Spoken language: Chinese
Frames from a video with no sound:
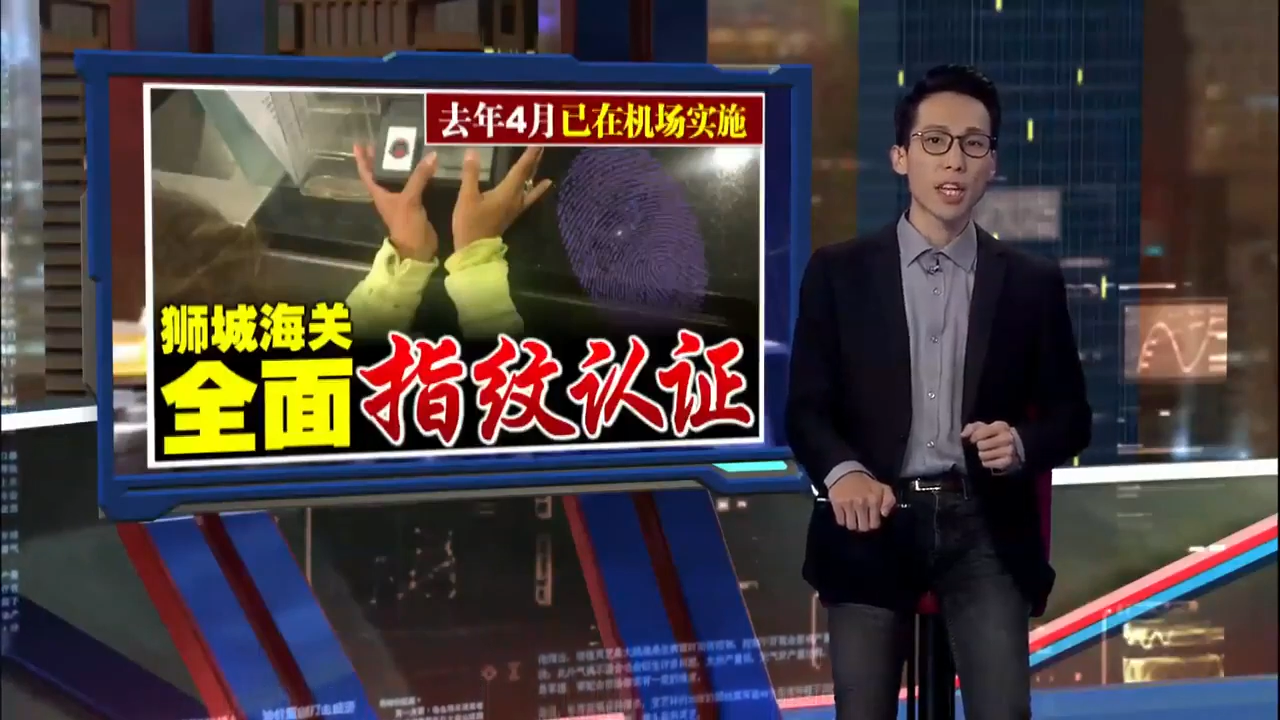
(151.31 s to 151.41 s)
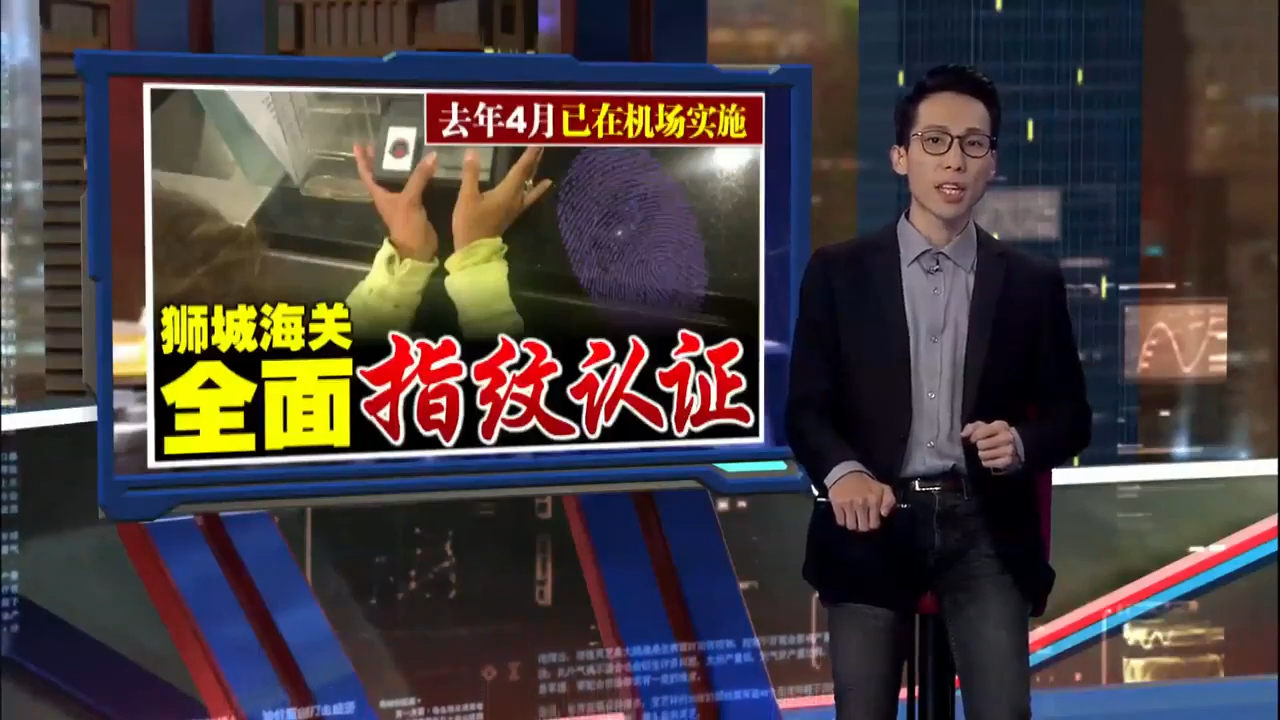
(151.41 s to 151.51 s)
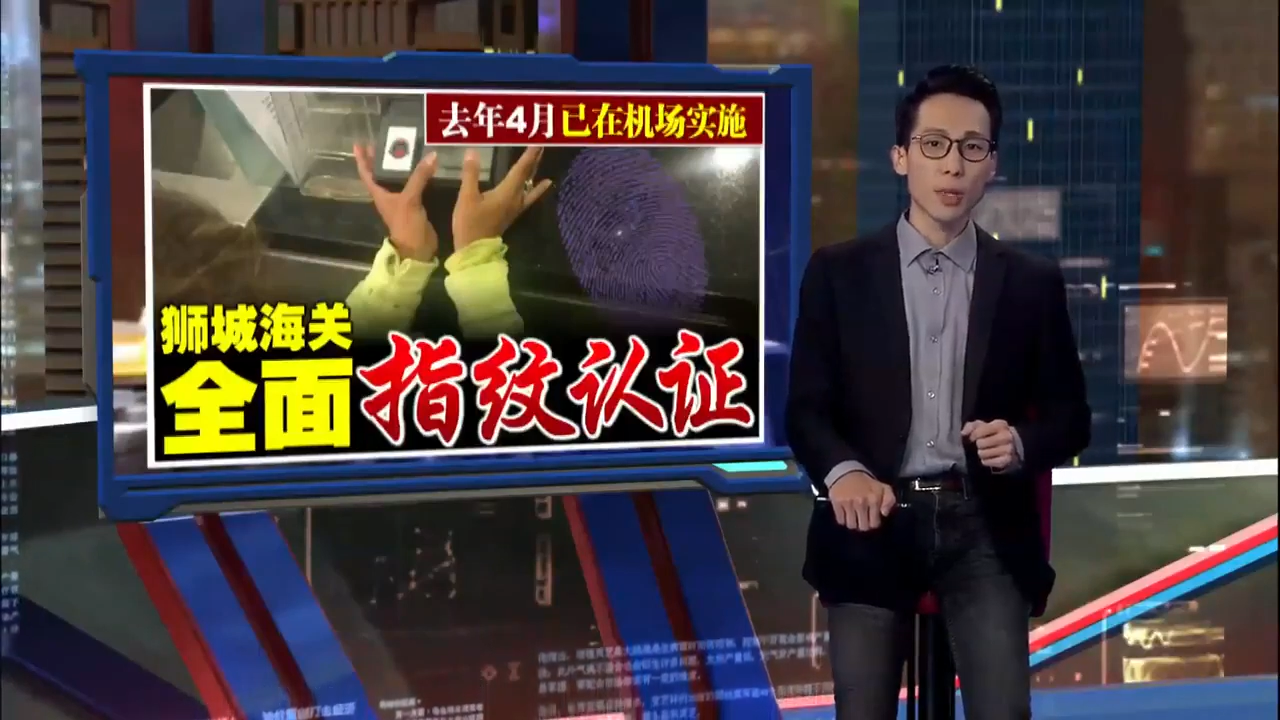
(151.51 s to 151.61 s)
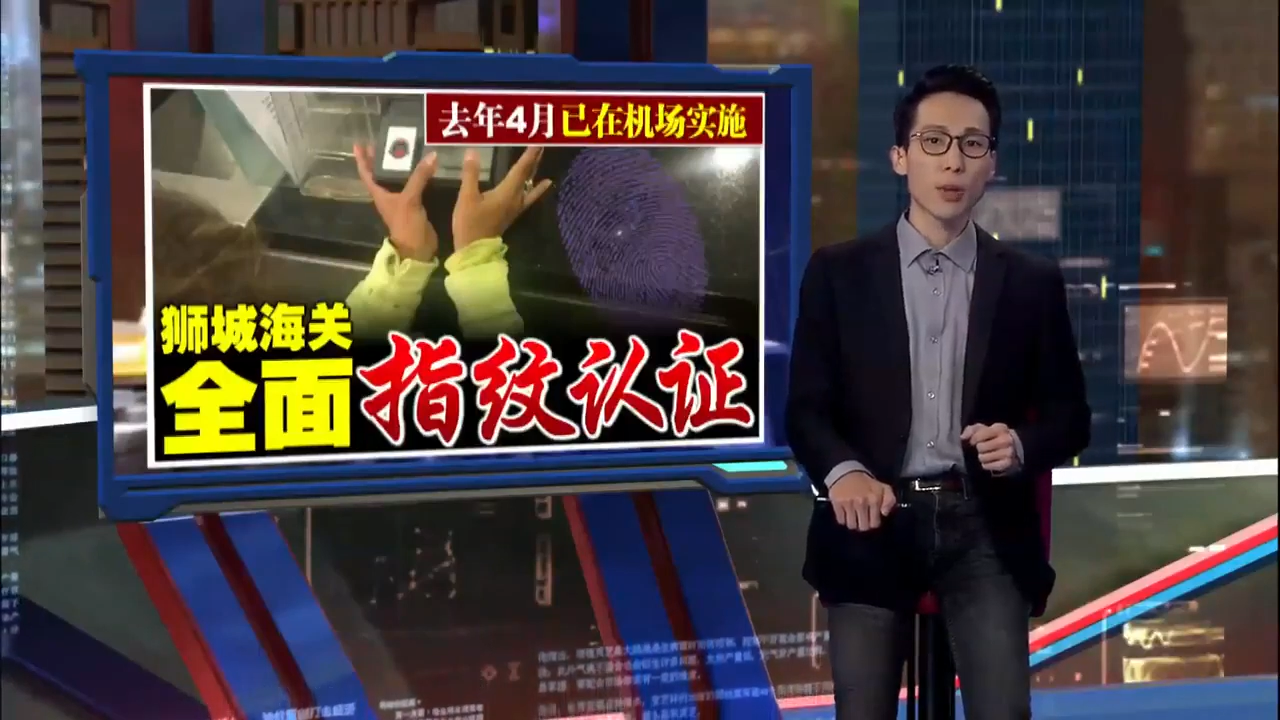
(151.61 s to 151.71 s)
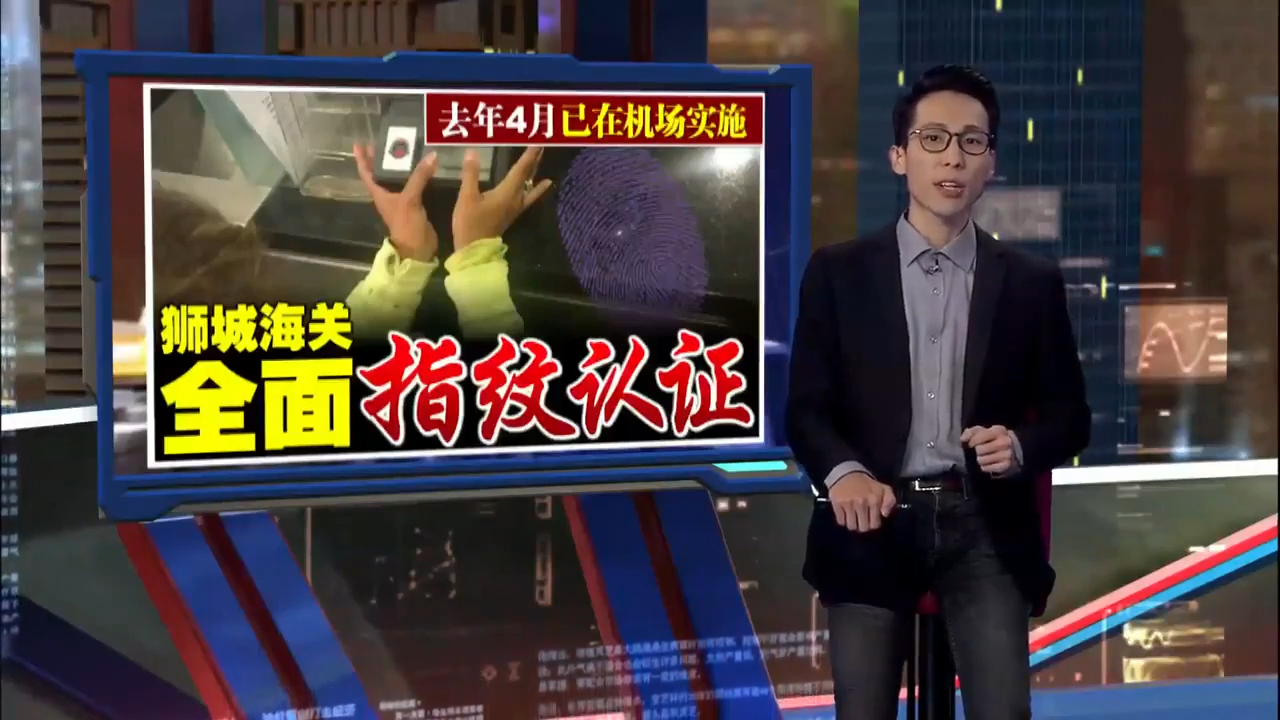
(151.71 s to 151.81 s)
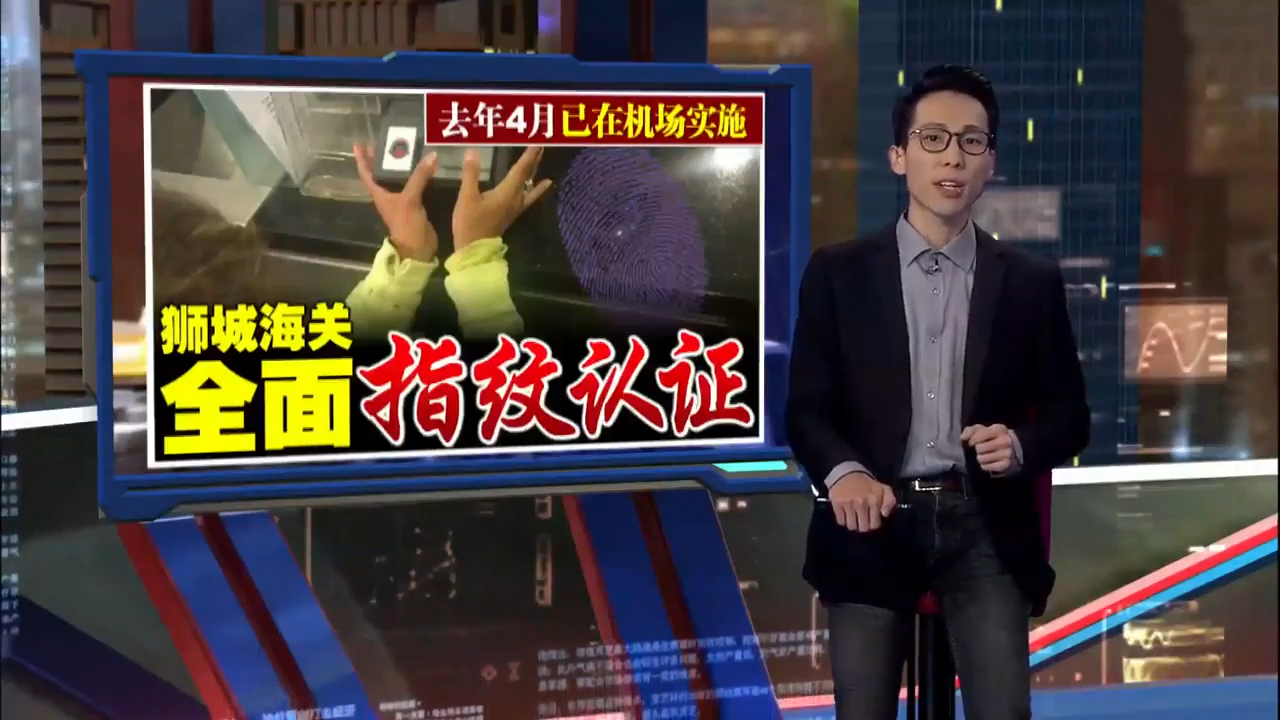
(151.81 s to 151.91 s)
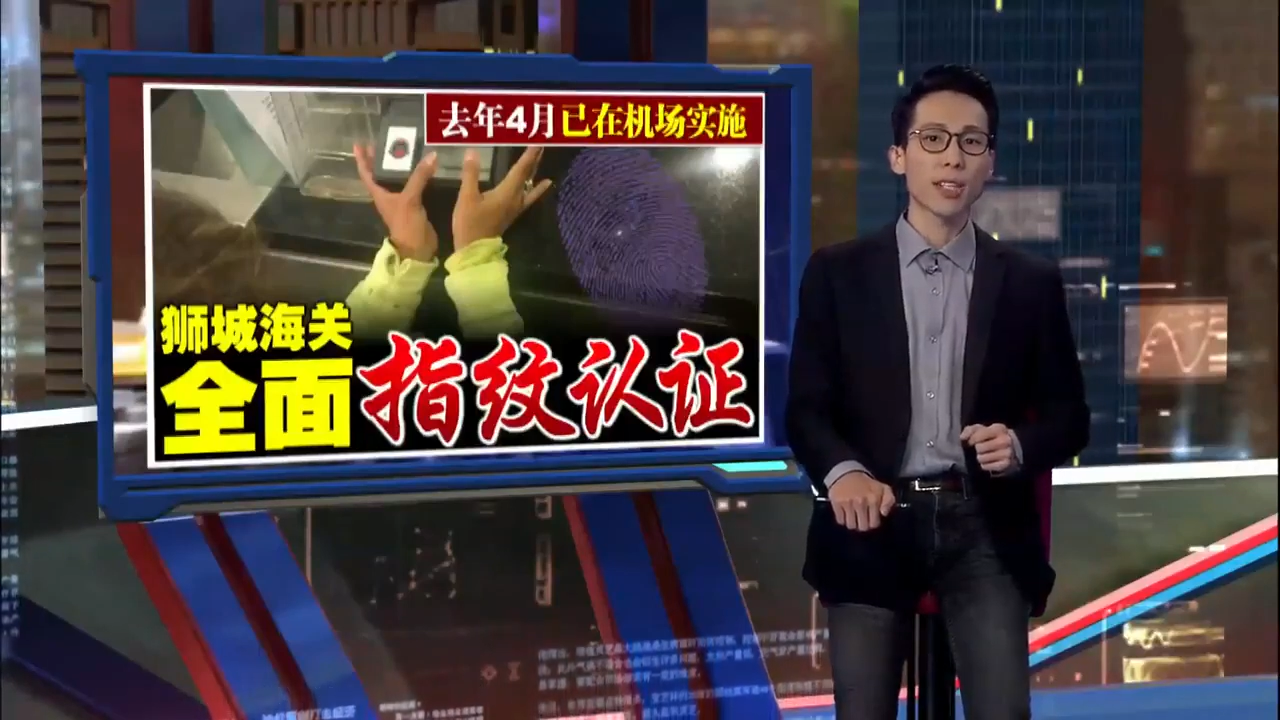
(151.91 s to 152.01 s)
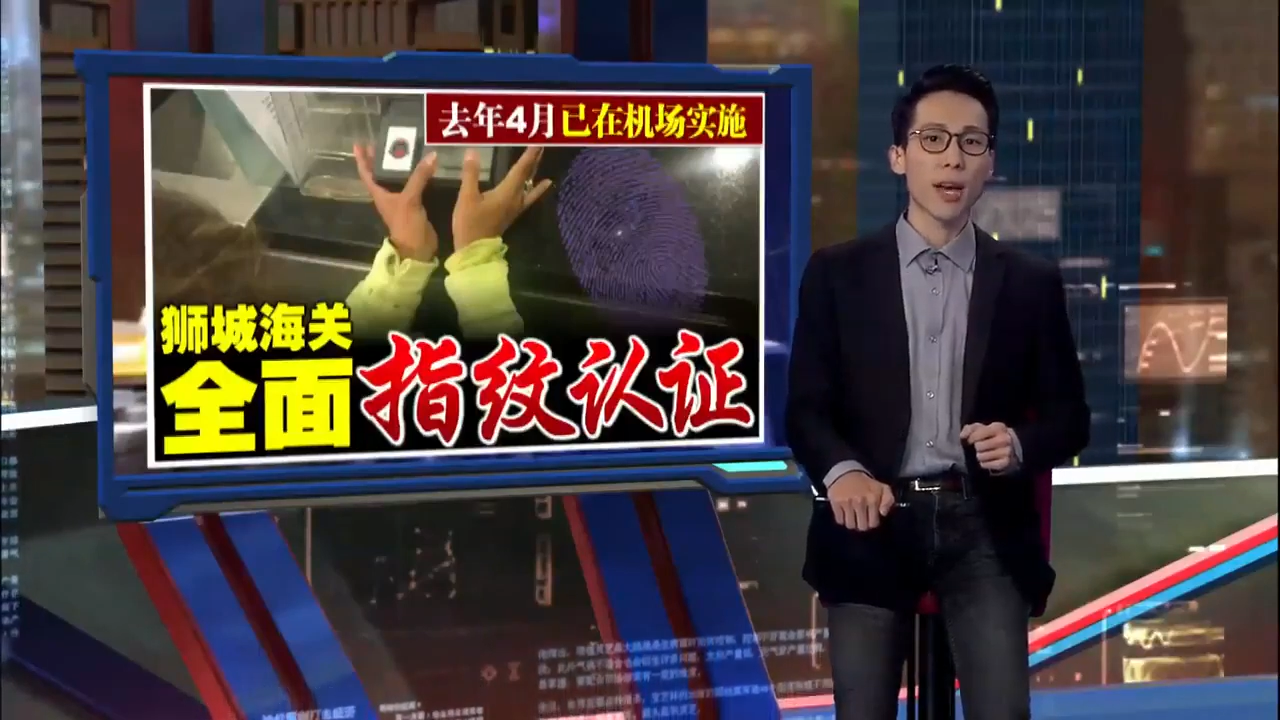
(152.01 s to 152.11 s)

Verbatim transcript: 年一月呢，